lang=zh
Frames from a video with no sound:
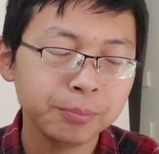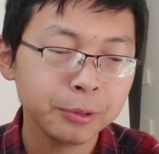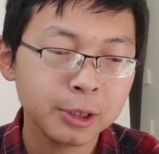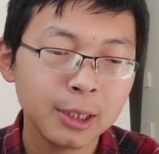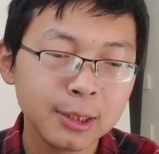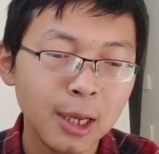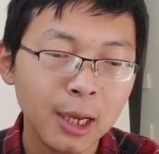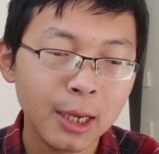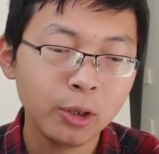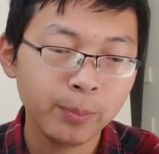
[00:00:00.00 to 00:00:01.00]
身上
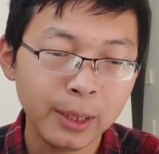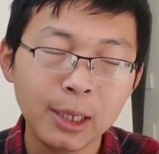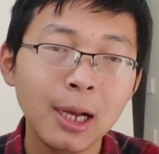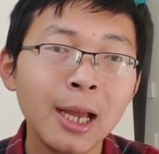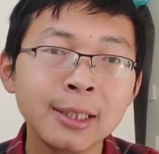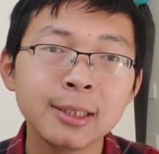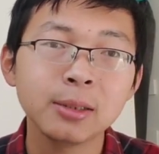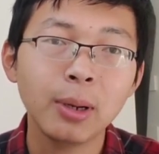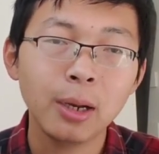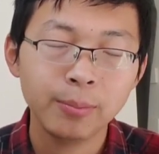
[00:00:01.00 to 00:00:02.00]
还有别的案
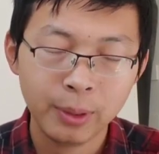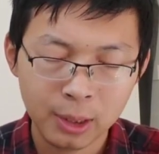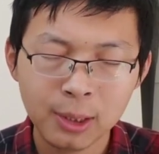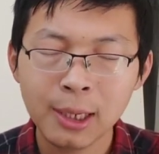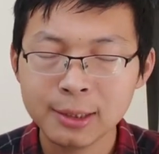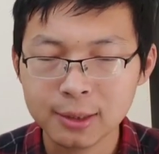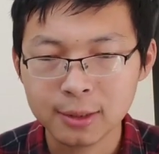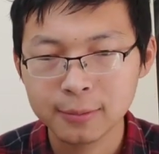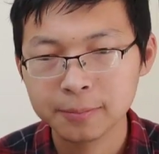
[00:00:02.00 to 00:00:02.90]
子吧，别的案子。